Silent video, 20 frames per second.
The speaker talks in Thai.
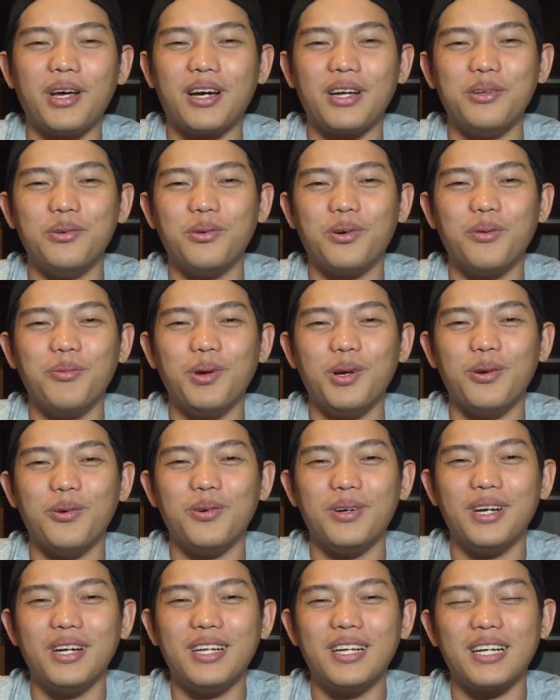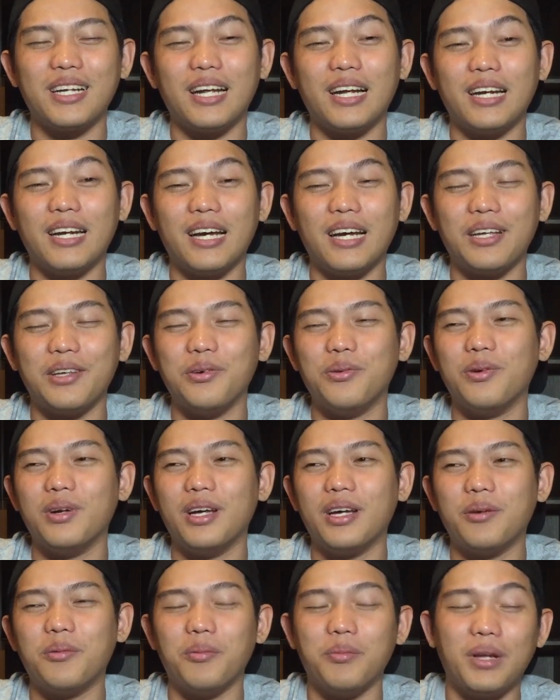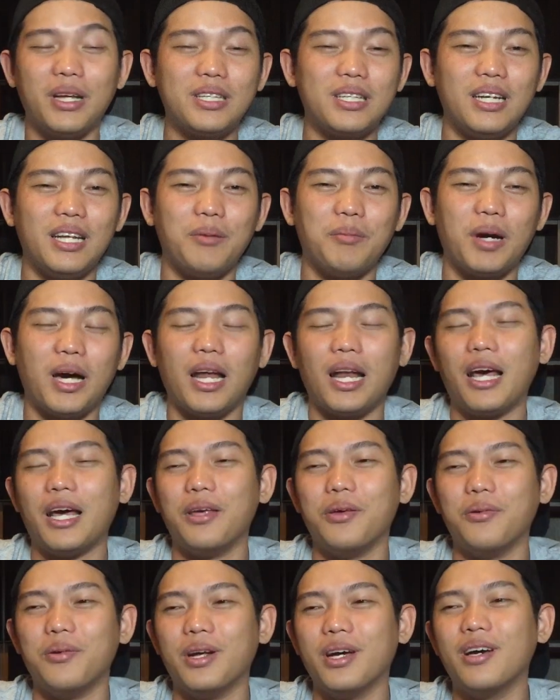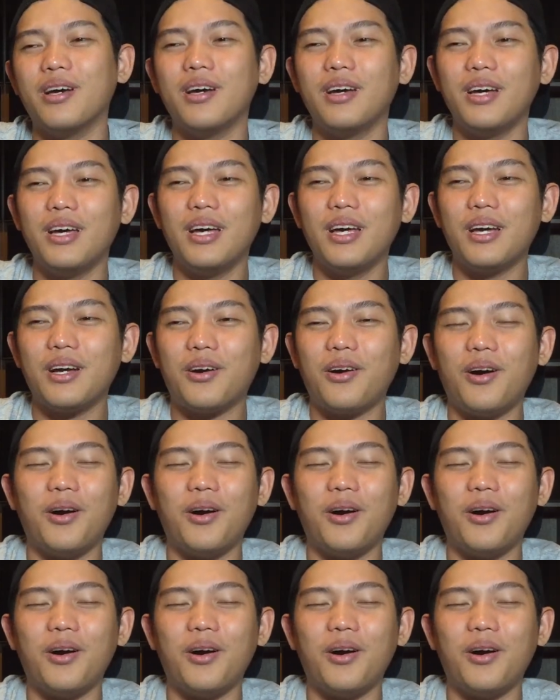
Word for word: ยังทำอะไรกันอยู่ก็ไม่รู้นะยังเด็ก ๆ อยู่เลยผมน่าจะเรียนมหาลัยอยู่นะ